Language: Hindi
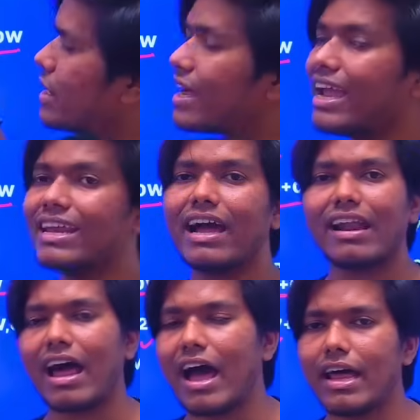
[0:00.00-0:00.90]
का इनका
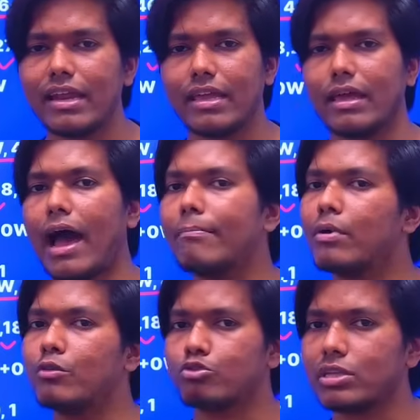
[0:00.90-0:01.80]
रहा नहीं है आप
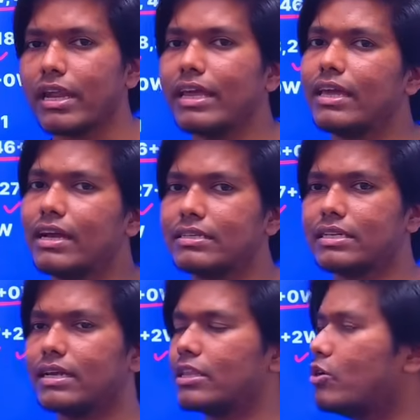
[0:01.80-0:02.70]
भरोसा नहीं कर
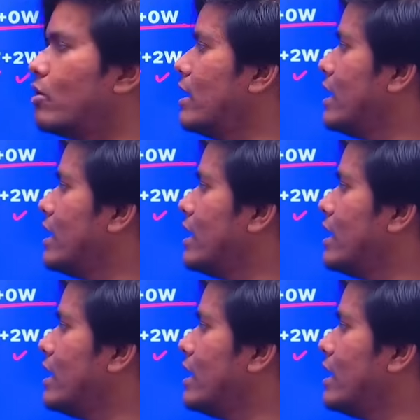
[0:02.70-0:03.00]
सकते हो